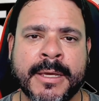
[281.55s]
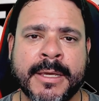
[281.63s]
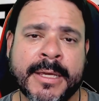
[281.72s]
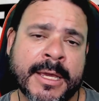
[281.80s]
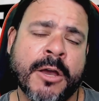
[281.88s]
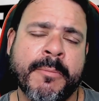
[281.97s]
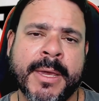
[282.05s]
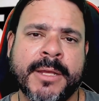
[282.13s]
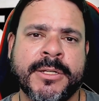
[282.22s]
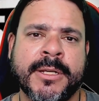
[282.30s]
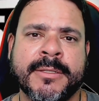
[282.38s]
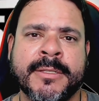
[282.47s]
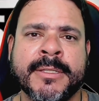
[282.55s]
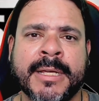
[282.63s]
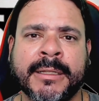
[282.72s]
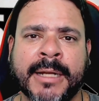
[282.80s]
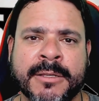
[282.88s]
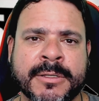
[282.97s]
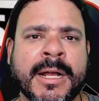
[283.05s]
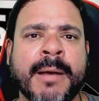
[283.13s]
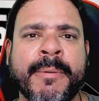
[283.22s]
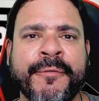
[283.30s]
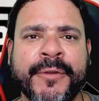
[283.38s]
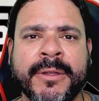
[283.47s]
E realmente esses atrasos
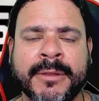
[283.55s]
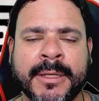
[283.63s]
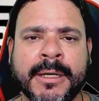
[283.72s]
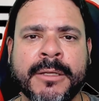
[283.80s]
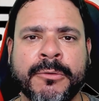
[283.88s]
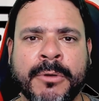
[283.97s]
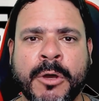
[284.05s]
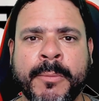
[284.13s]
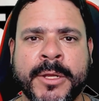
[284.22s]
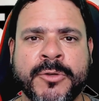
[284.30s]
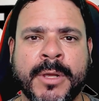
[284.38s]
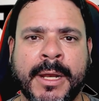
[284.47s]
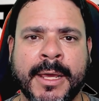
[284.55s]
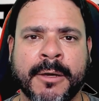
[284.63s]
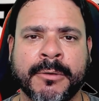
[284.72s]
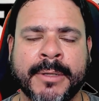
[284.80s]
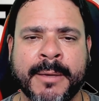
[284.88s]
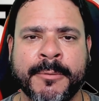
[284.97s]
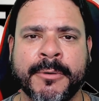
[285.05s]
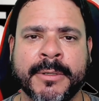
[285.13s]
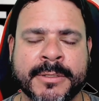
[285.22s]
acabam afetando realmente o elenco, né, meu?